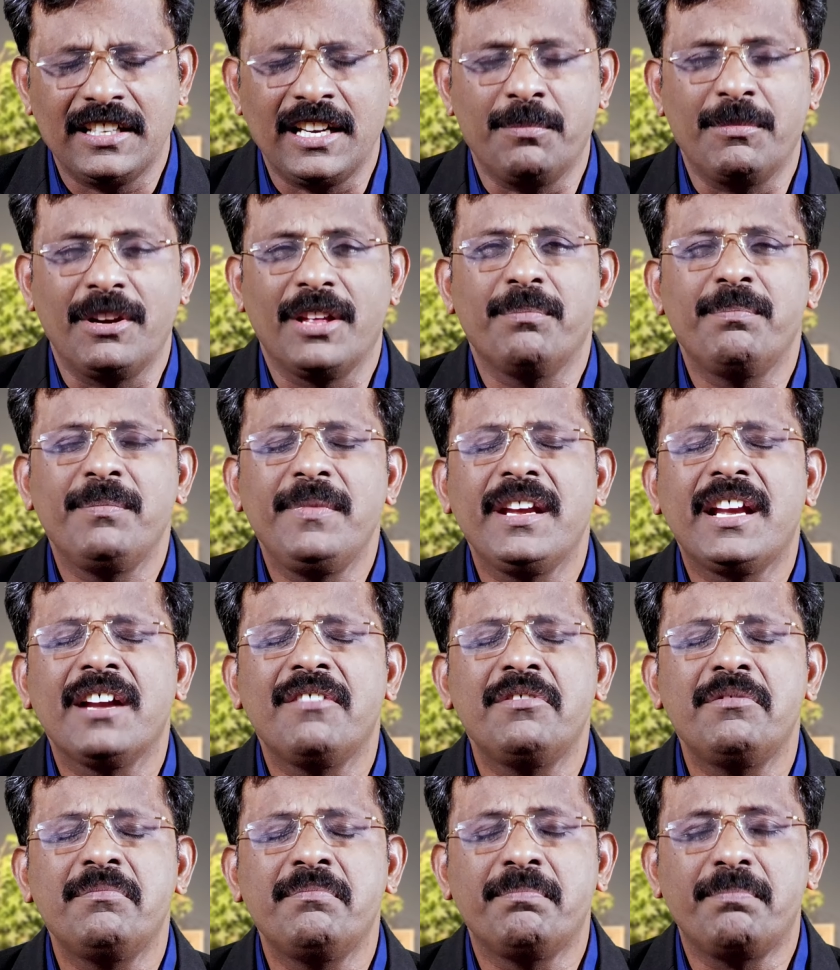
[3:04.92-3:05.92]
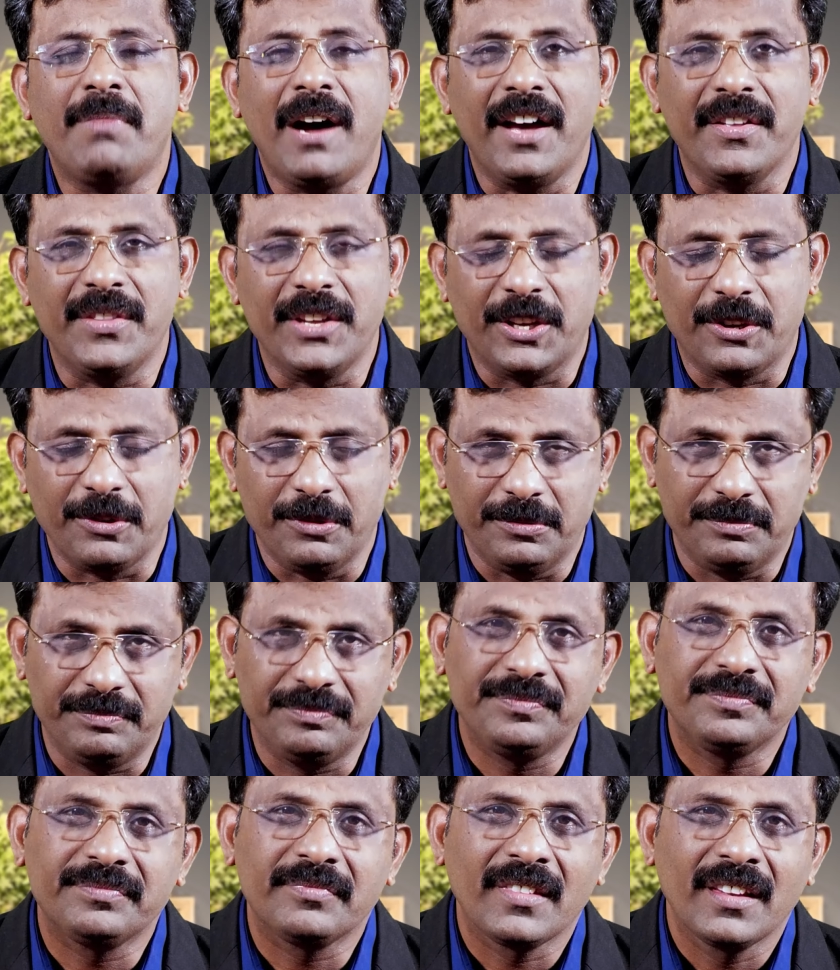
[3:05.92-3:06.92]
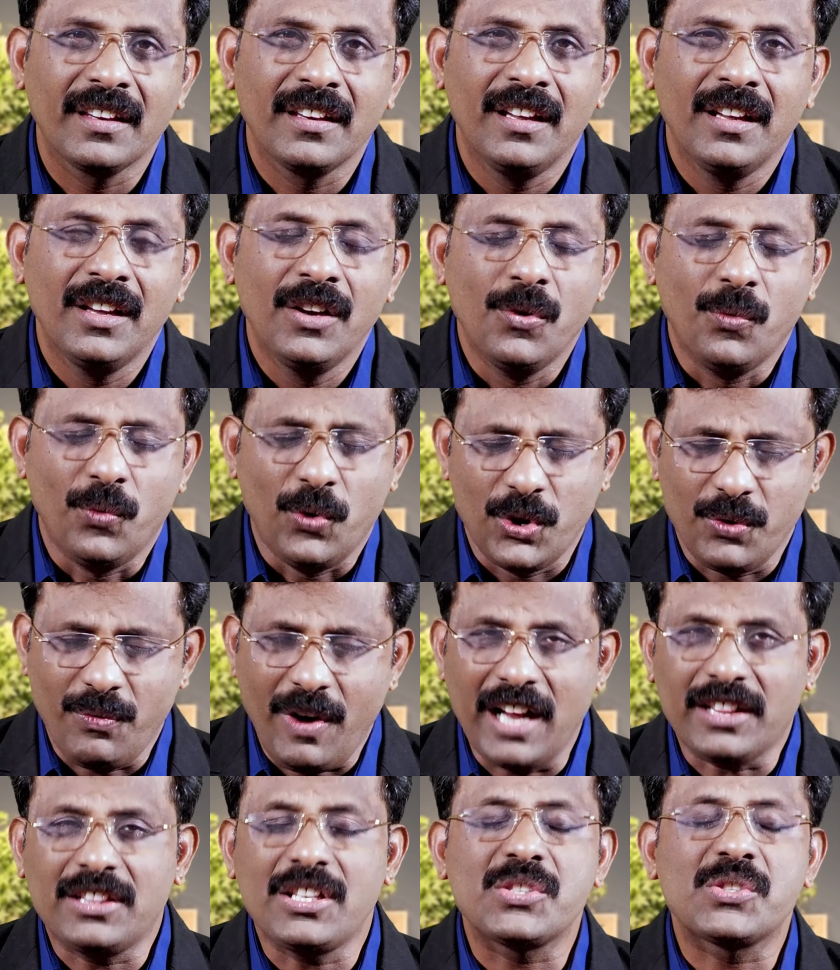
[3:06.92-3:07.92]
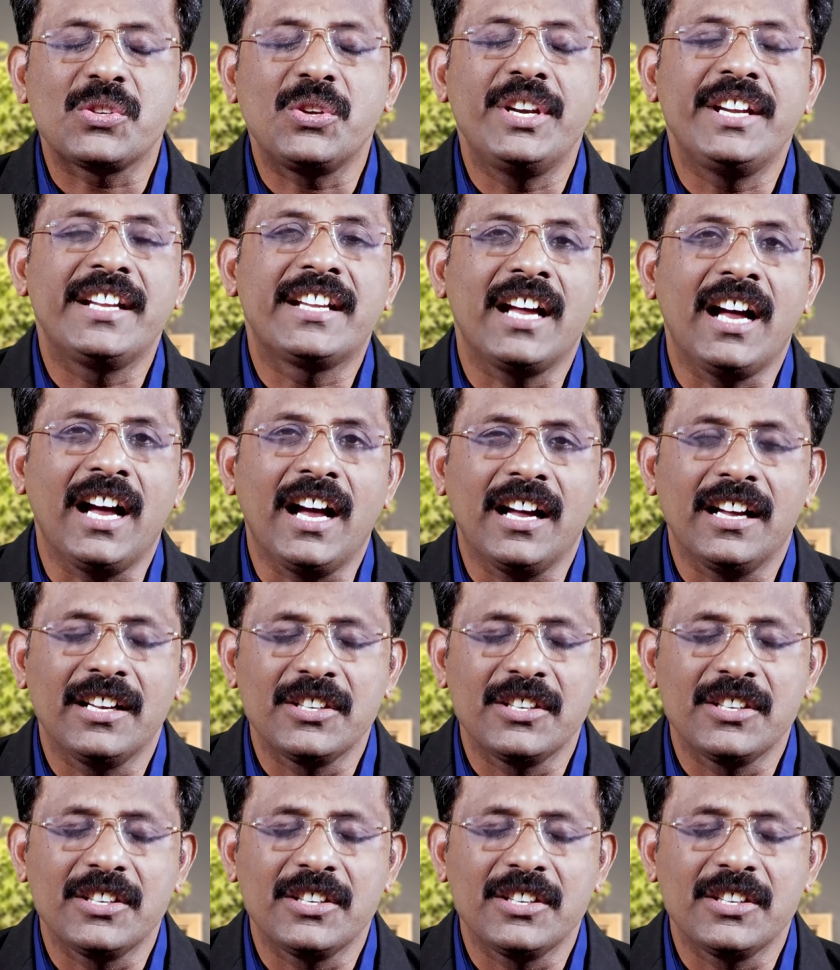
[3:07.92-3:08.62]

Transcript: நம்மளை மிகவும் பாதிக்கும் ஒரு வார்த்தை சொல்லிட்டா